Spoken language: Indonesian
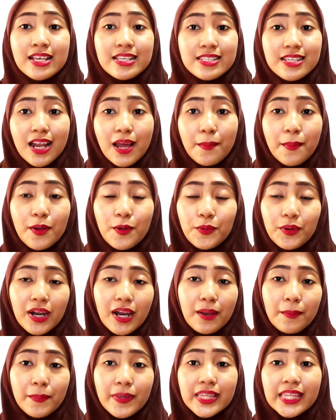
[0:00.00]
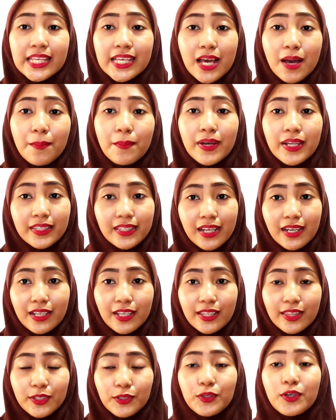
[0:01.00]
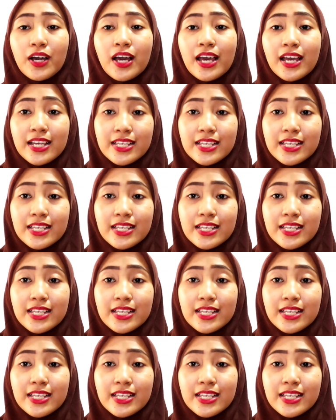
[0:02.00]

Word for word: selama kurang lebih 3 menitan gitu.